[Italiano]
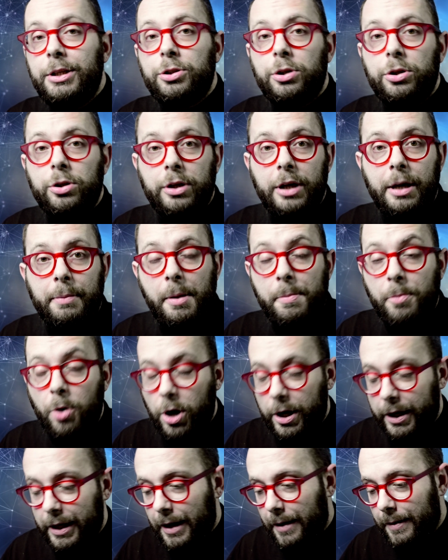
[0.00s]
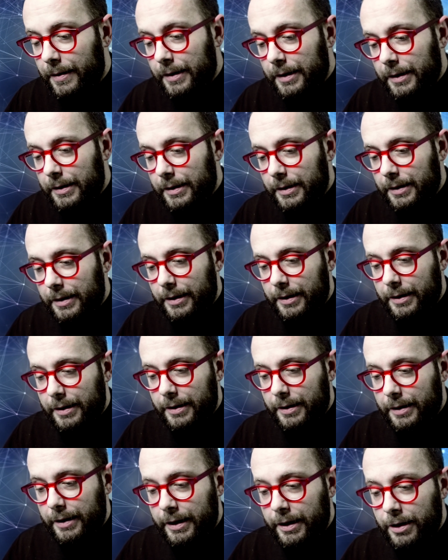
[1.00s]
giorno della memoria
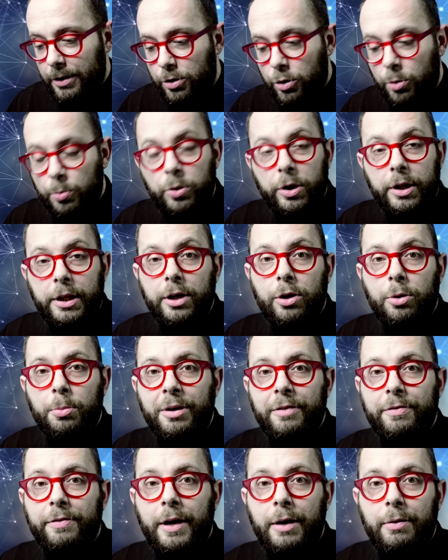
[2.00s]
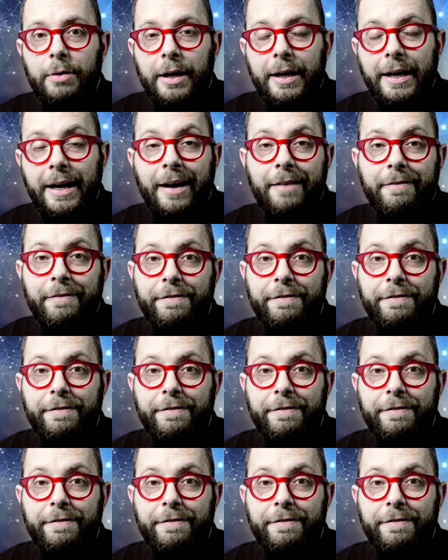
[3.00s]
eh, il comune di Roma fa una gran